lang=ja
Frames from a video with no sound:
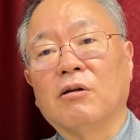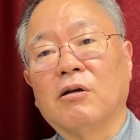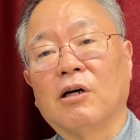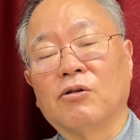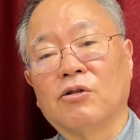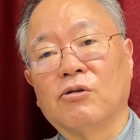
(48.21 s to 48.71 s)

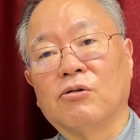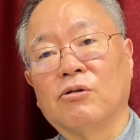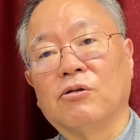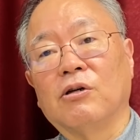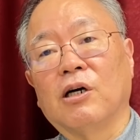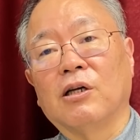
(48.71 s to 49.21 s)
あのすご
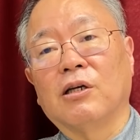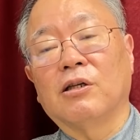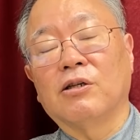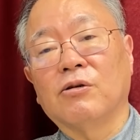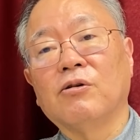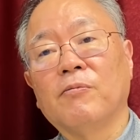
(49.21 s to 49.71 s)
くあれだった
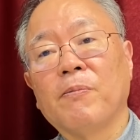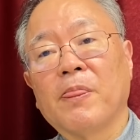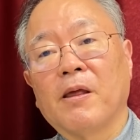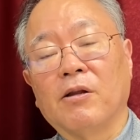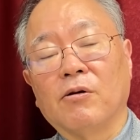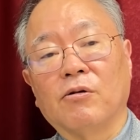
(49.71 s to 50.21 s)
でしょ、うん、
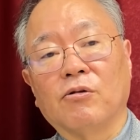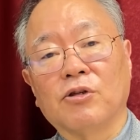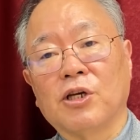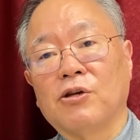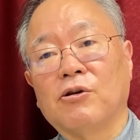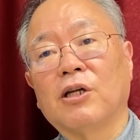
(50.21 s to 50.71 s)
あの土
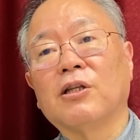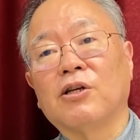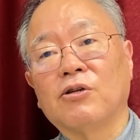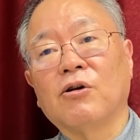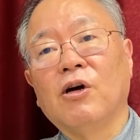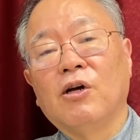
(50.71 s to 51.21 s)
石流があったで
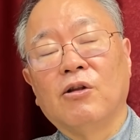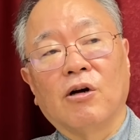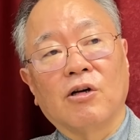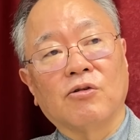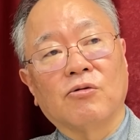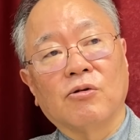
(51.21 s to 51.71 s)
しょ、はい、だ
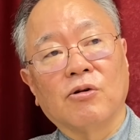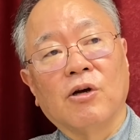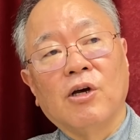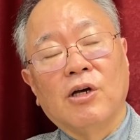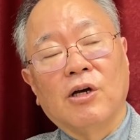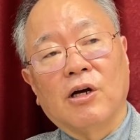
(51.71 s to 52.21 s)
からその
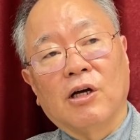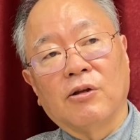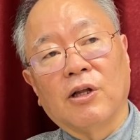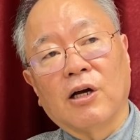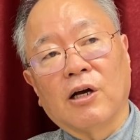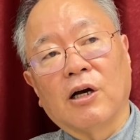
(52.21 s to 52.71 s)
あ
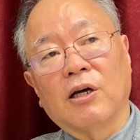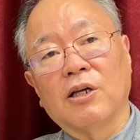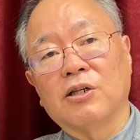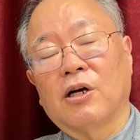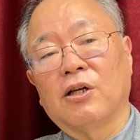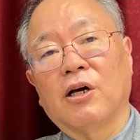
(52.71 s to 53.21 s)
のなんか
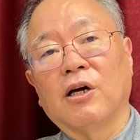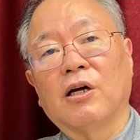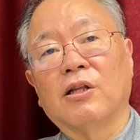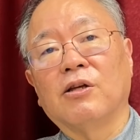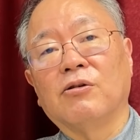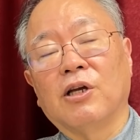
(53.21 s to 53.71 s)
検査かなん
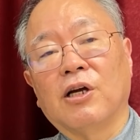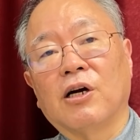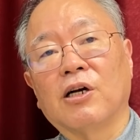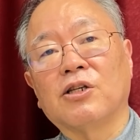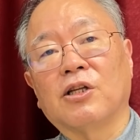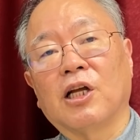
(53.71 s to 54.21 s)
かっていうの引っか
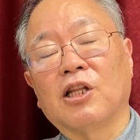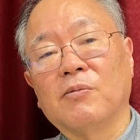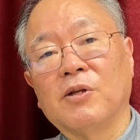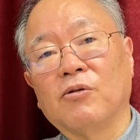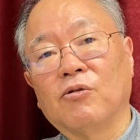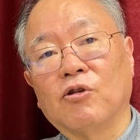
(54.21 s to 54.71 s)
かっちゃって後で
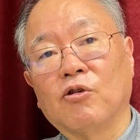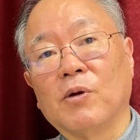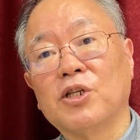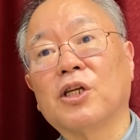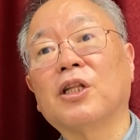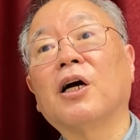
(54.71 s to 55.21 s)
見てこれ止
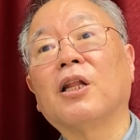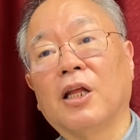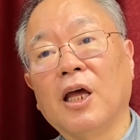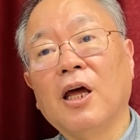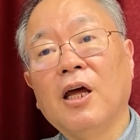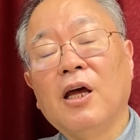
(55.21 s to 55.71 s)
まっちゃったから
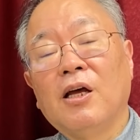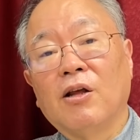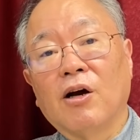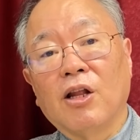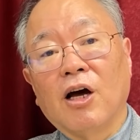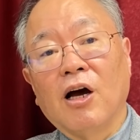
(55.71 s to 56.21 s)
ね、う
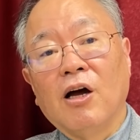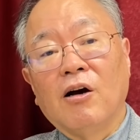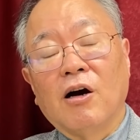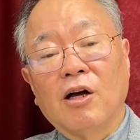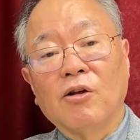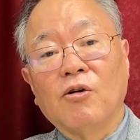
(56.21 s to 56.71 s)
ん、だから
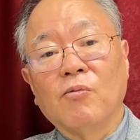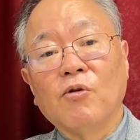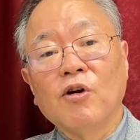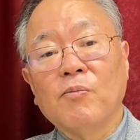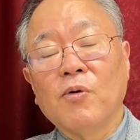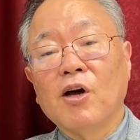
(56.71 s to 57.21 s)
あの
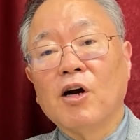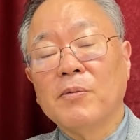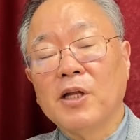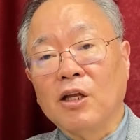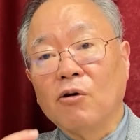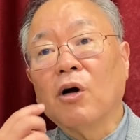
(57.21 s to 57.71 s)
もう一本映画
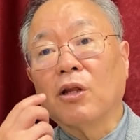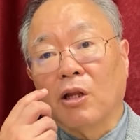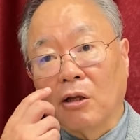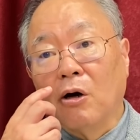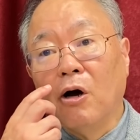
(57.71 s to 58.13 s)
見ないでよかったと